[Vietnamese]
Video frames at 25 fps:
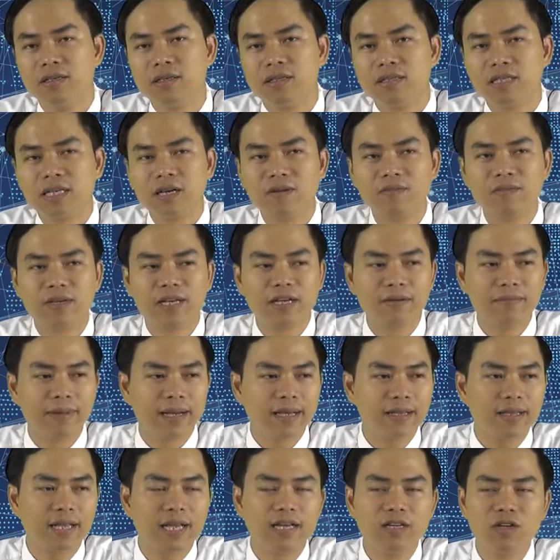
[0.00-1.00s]
Xong thì cái
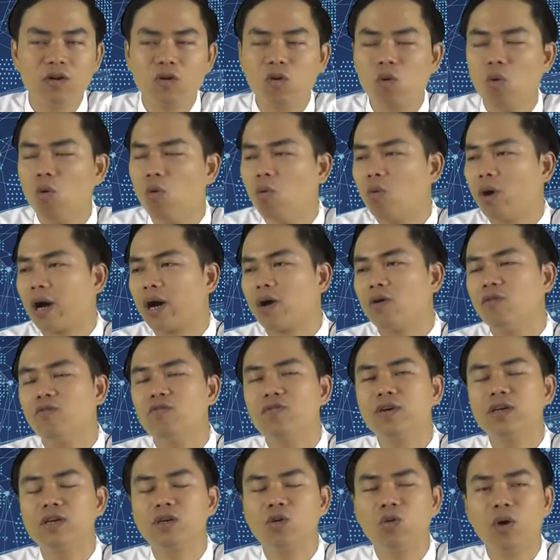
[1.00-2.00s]
máy tính nó cũ quá cũng
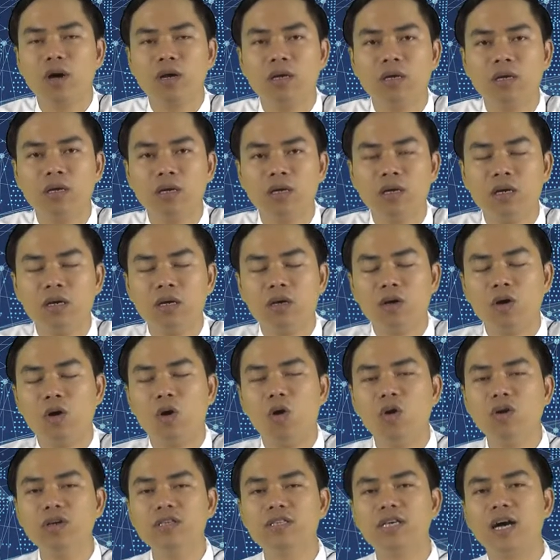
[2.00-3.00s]
vứt luôn.
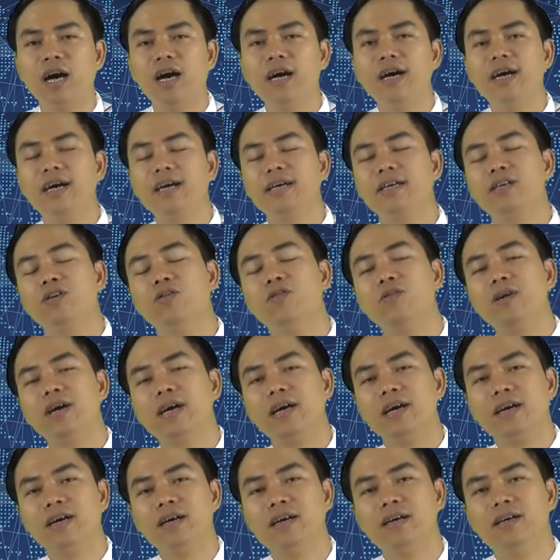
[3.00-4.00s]
Ôi giời ơi, đúng không
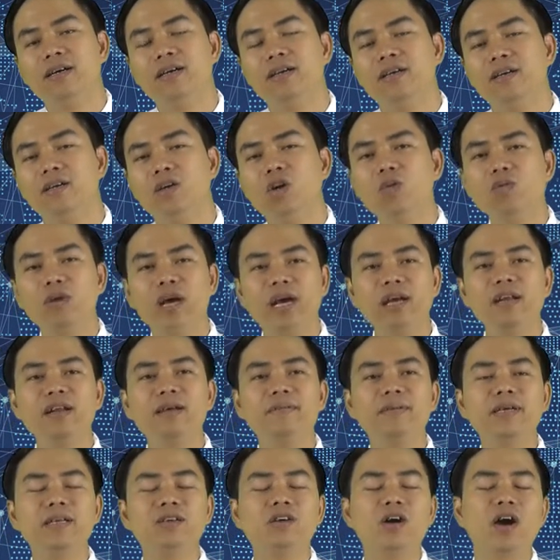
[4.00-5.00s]
ạ. Lúc đấy
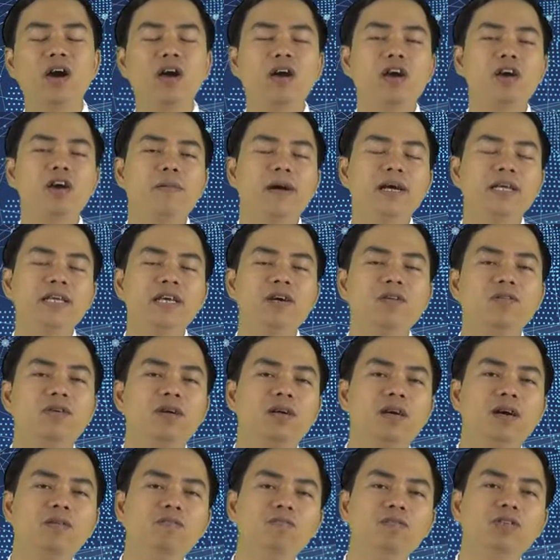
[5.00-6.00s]
là Bitcoin bao nhiêu
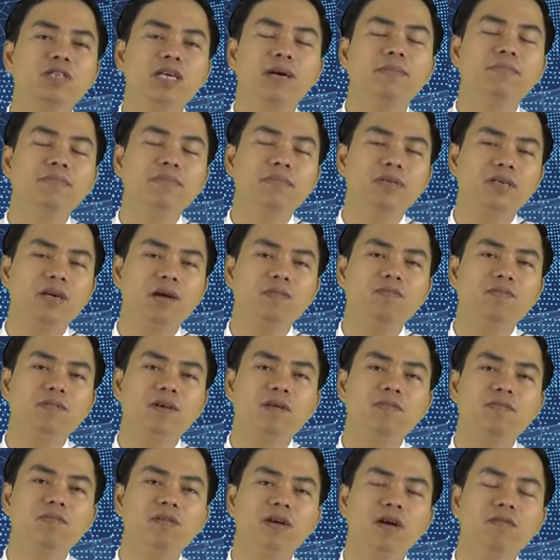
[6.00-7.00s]

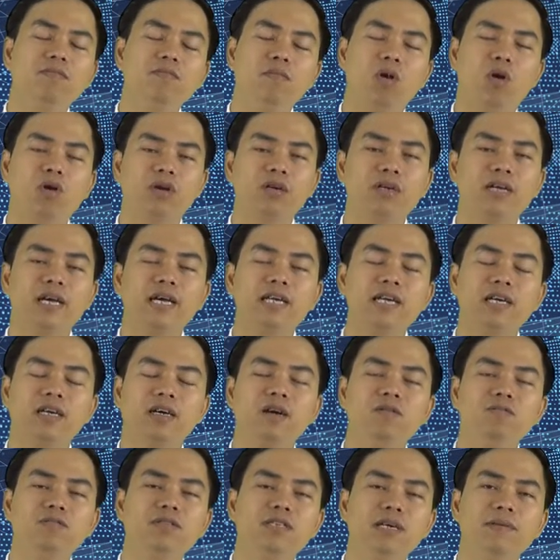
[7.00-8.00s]
0.0001 hay là
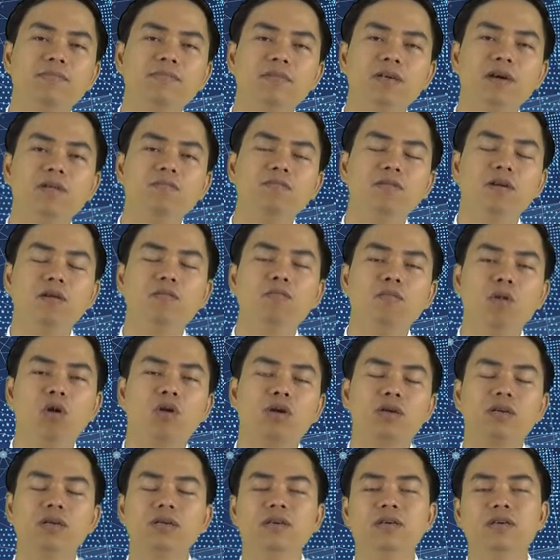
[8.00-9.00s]

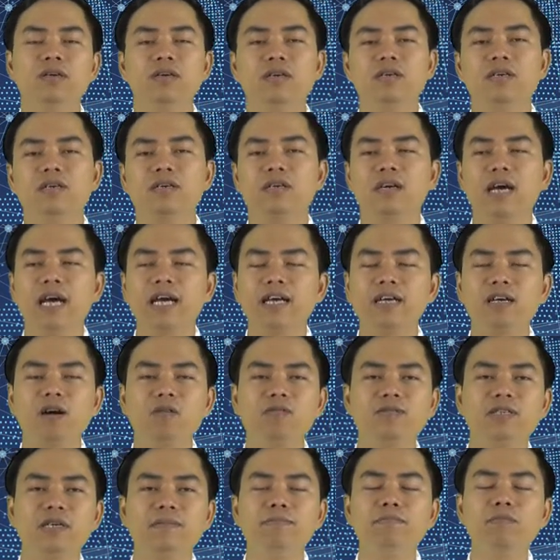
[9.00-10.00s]
0.001 hay
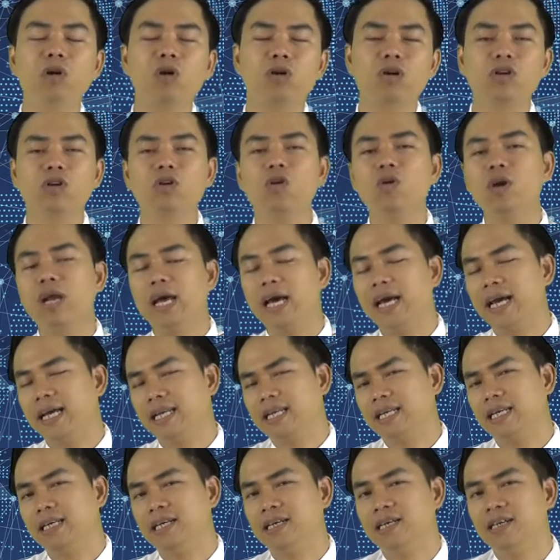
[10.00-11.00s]
0.1 đô la
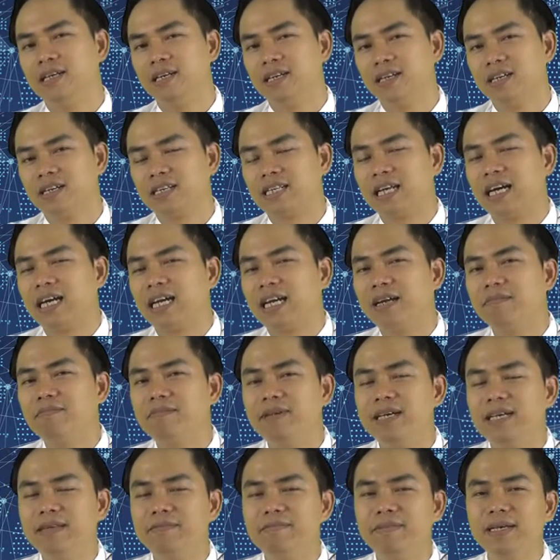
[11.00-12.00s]
thì tặng
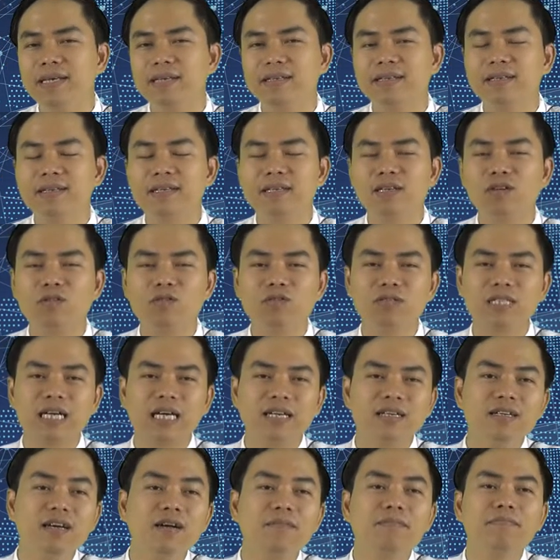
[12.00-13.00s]
5.000 bit thì cũng
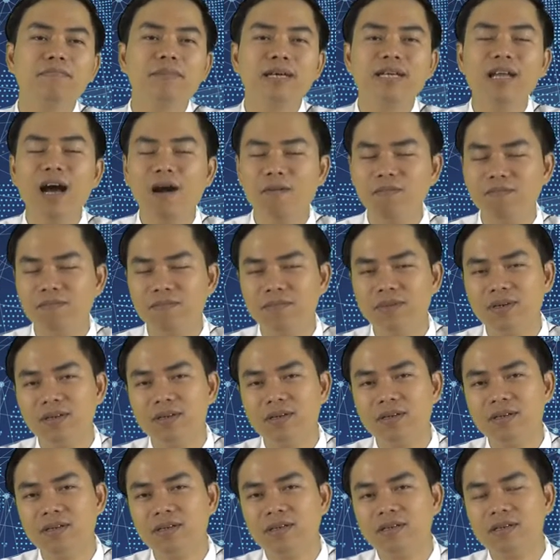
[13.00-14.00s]
chẳng được mấy đồng
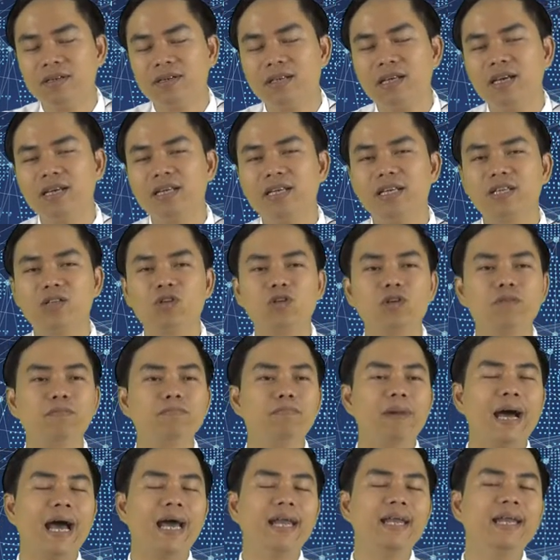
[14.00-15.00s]
thế thì tôi
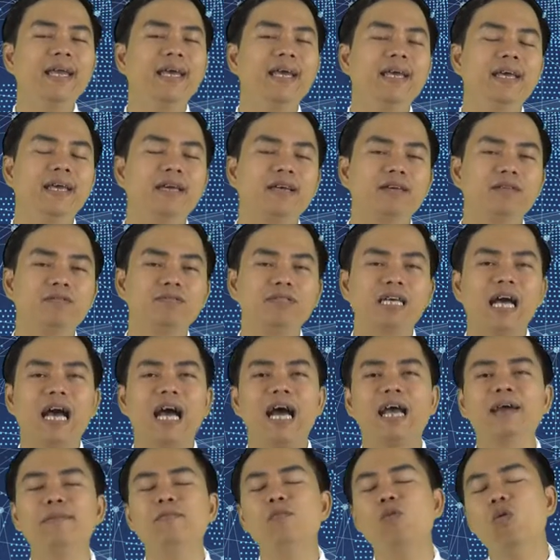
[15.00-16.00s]
bán đi chả
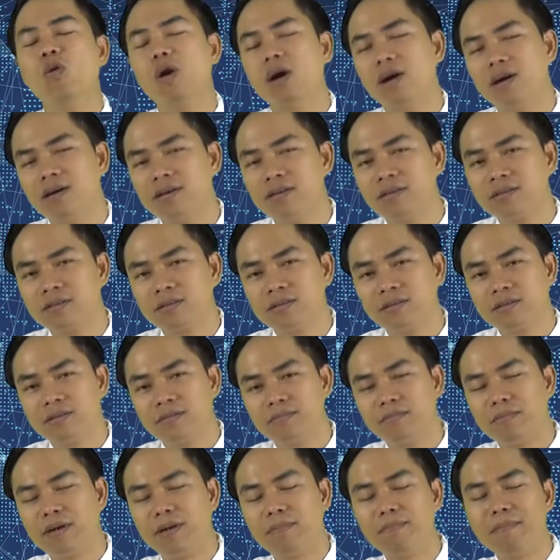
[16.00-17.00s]
ai mua
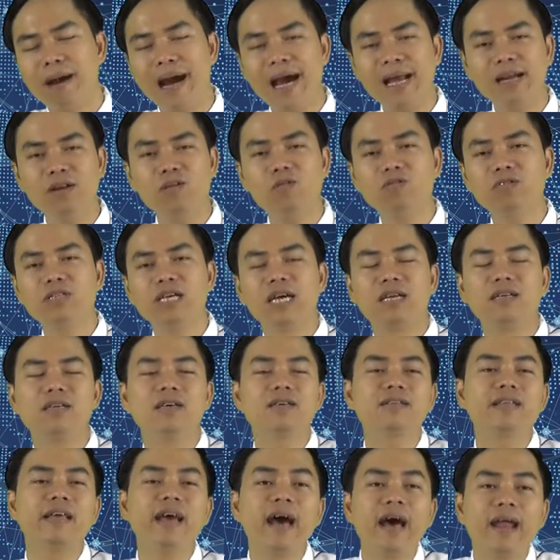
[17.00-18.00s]
mà bán cũng chẳng
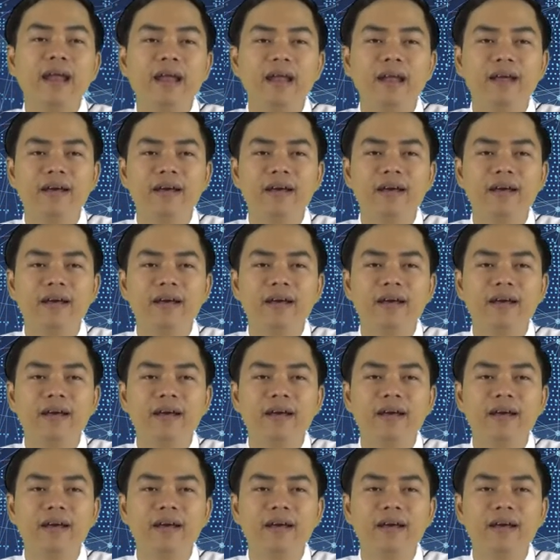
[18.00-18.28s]
được tiền